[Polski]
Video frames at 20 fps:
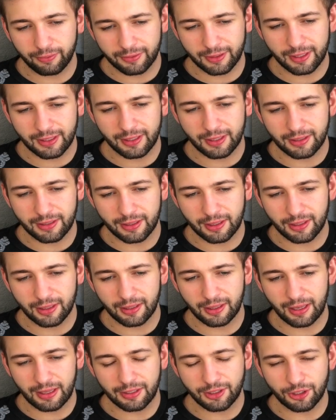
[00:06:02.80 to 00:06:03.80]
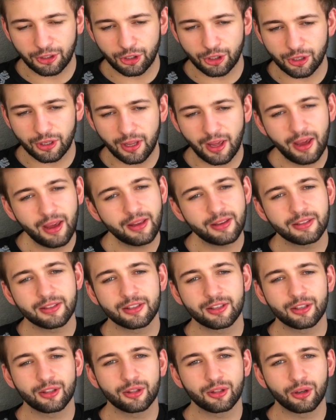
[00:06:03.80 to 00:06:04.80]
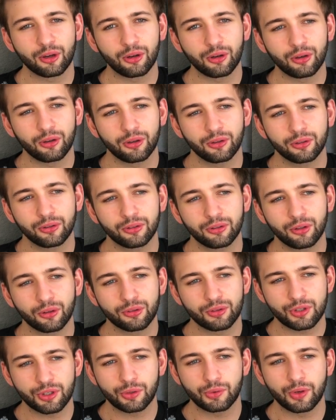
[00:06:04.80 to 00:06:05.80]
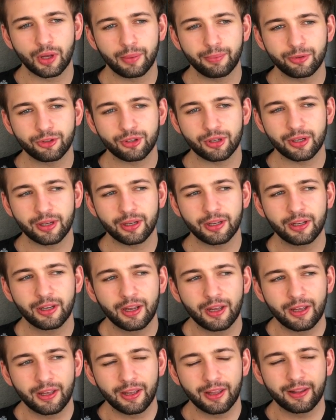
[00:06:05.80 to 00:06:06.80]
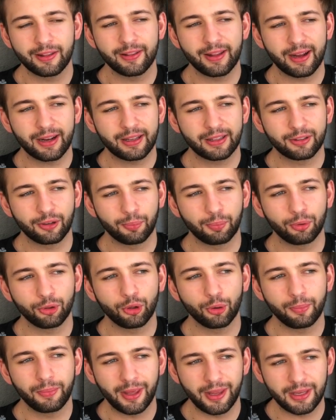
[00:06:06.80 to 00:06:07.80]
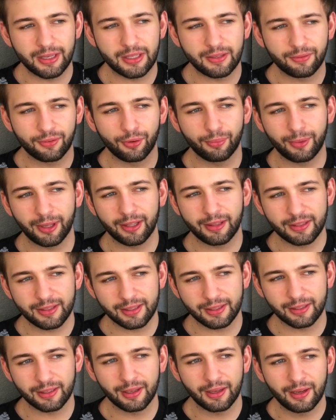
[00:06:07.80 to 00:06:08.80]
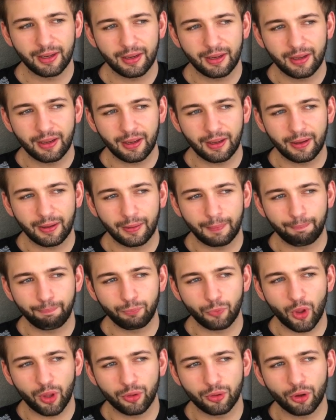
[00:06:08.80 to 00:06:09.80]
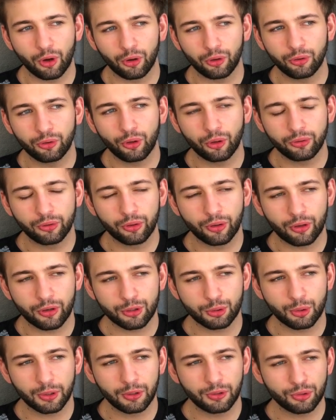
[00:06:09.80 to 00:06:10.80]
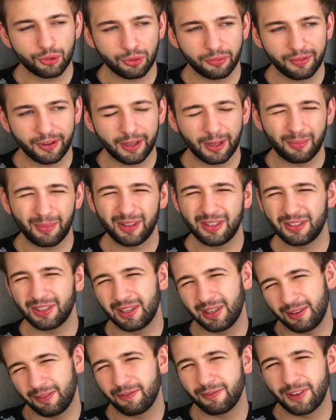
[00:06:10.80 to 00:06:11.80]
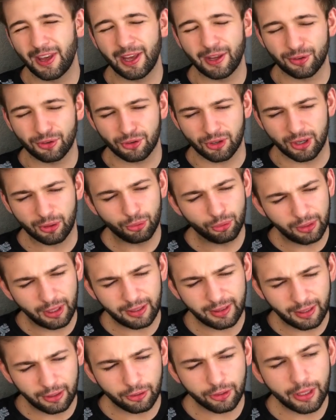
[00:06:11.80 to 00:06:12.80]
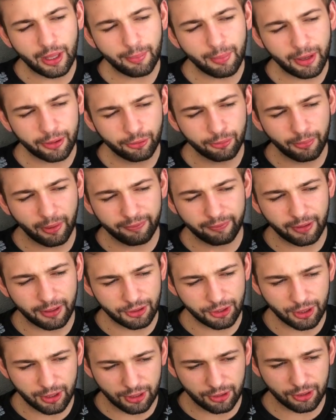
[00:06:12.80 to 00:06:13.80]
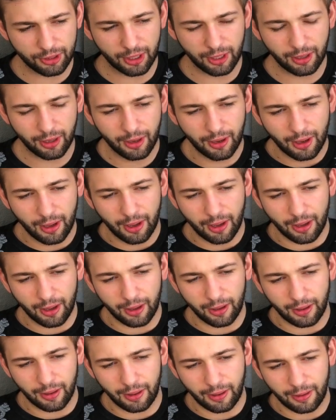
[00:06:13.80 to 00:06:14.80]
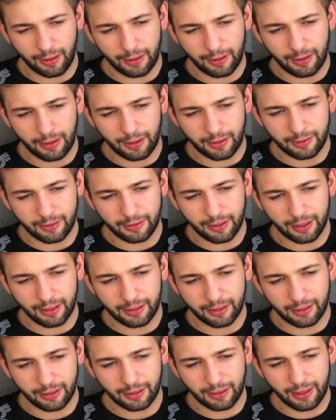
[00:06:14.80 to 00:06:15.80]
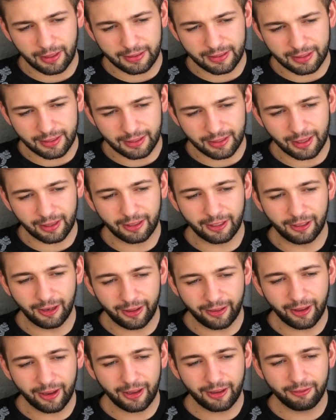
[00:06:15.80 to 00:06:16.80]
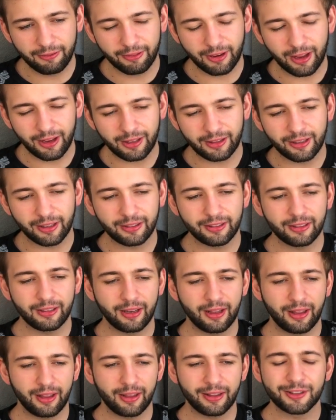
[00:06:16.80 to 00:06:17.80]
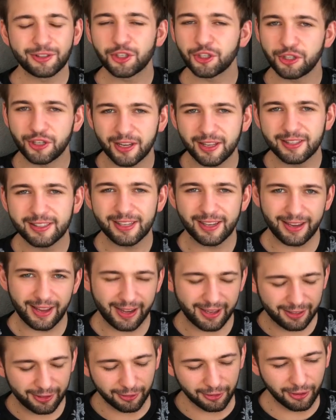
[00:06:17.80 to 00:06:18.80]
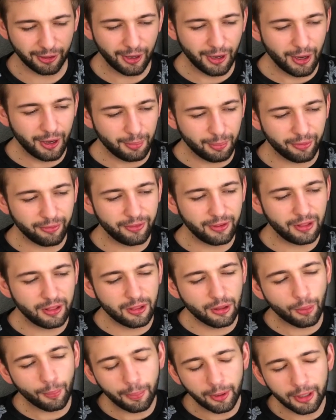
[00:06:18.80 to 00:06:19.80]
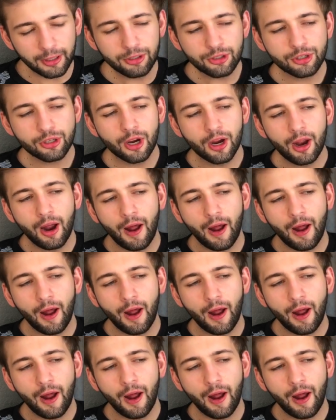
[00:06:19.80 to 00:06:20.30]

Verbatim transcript: w zasadzie dla dzieci nie jest, to, to oczekujemy, że jednak to podobieństwo między Y, do, do dorosłego człowieka będzie większe. Tutaj tego nie ma, tu mam wrażenie, że e, jednak jest na tyle naiwna i na tyle dziecięca, jak to powinno być.